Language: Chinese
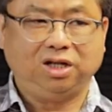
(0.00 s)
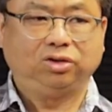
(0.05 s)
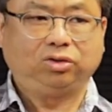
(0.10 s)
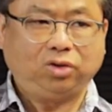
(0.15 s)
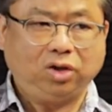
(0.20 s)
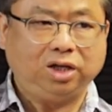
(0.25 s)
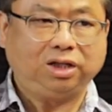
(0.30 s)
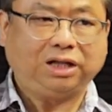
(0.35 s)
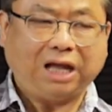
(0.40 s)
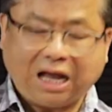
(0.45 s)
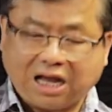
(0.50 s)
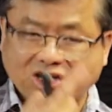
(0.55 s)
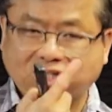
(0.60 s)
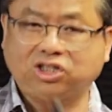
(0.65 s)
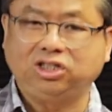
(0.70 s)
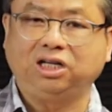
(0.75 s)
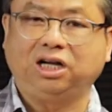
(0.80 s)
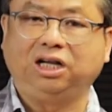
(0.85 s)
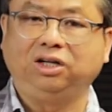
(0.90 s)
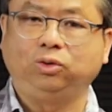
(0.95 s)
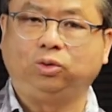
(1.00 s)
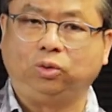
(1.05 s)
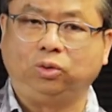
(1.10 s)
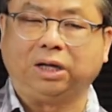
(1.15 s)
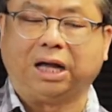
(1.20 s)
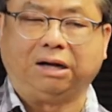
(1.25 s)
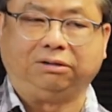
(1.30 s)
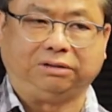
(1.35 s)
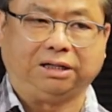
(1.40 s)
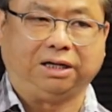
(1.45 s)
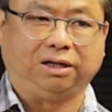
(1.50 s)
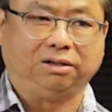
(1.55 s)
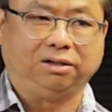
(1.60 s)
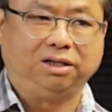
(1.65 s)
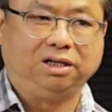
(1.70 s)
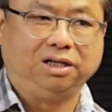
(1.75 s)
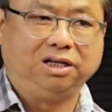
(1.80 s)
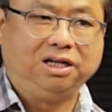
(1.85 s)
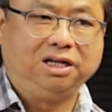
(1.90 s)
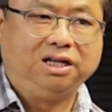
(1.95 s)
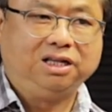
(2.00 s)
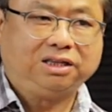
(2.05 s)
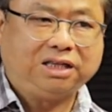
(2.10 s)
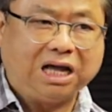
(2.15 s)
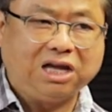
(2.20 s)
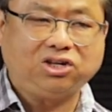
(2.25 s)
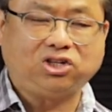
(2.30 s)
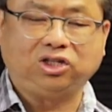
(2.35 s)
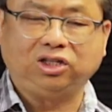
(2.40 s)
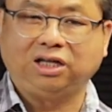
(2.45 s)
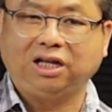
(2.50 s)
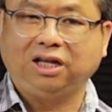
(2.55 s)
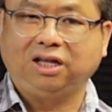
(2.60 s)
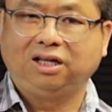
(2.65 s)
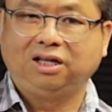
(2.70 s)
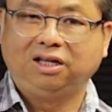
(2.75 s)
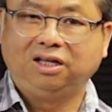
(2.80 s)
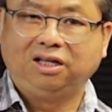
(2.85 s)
对，它是很古老的，但是呢，